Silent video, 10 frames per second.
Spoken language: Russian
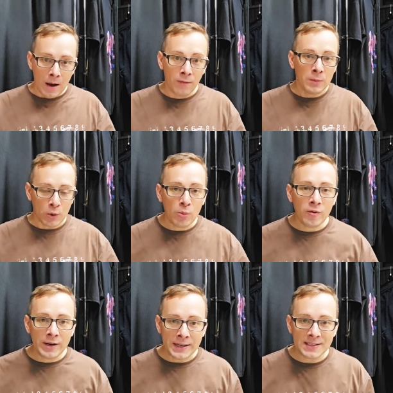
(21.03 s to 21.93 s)
а вы
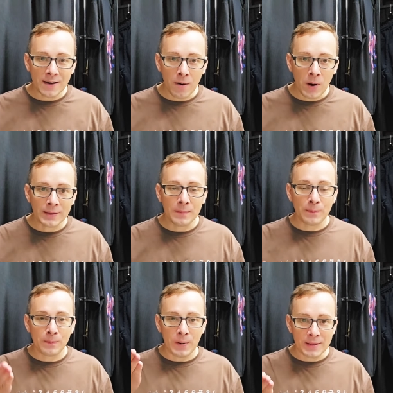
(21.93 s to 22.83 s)
пробовали эти ароматы,
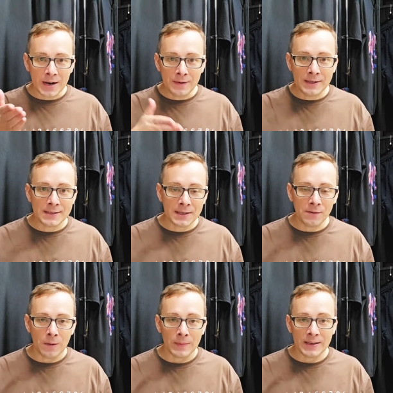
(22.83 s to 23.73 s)
понравились
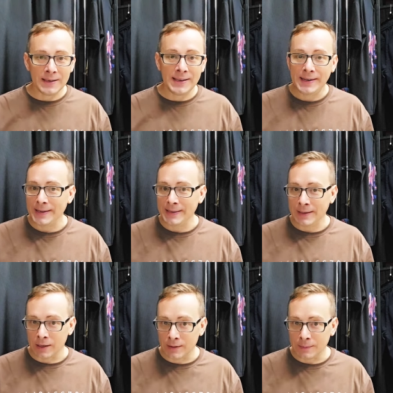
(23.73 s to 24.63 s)
они вам или
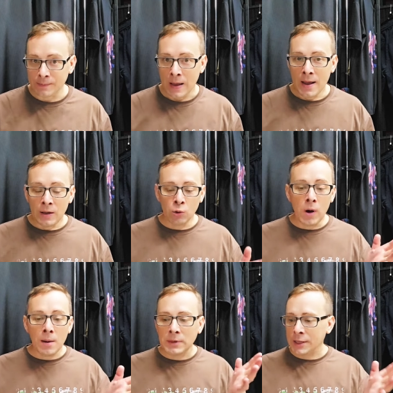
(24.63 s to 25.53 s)
нет.
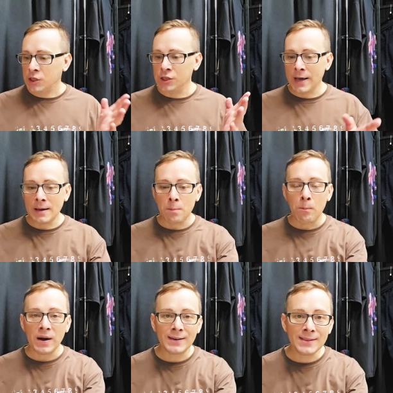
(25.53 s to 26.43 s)
Ну а мы начинаем,
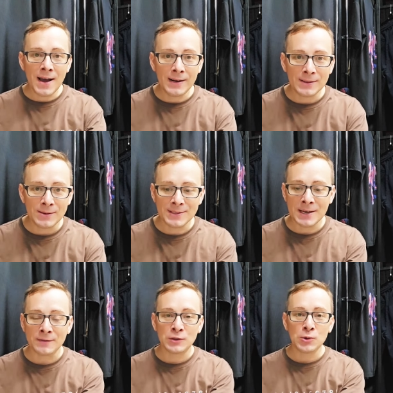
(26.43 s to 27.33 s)
погнали,
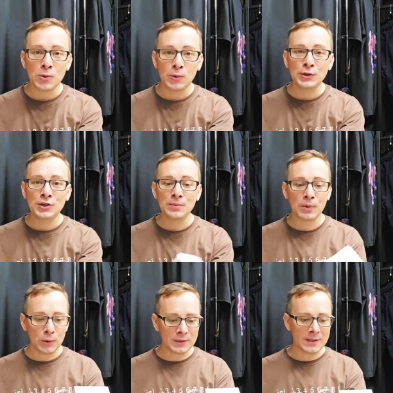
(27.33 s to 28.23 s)
друзья, все очень
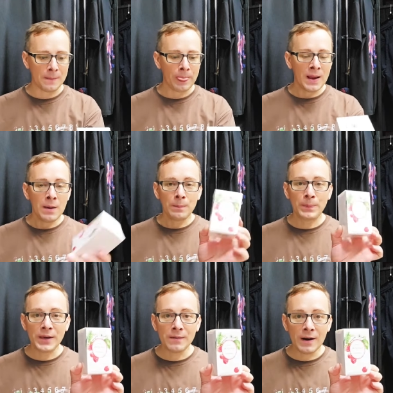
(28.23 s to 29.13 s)
просто. Просто.
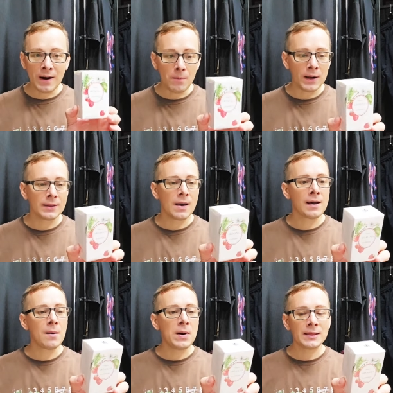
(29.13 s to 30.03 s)
Первый аромат,
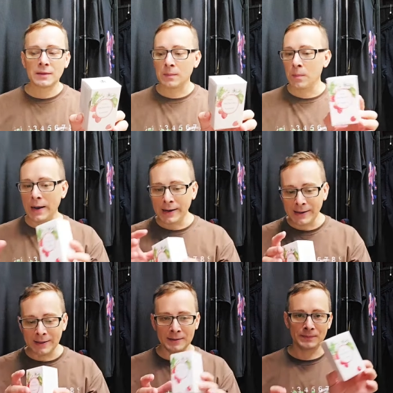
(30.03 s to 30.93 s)
аромат
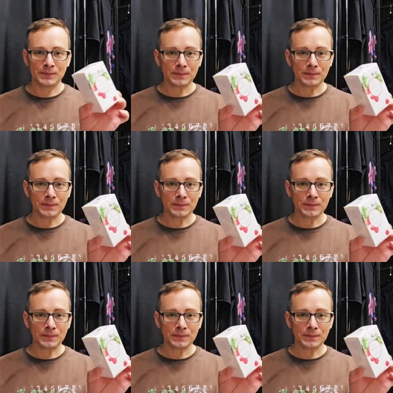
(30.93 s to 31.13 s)
малины.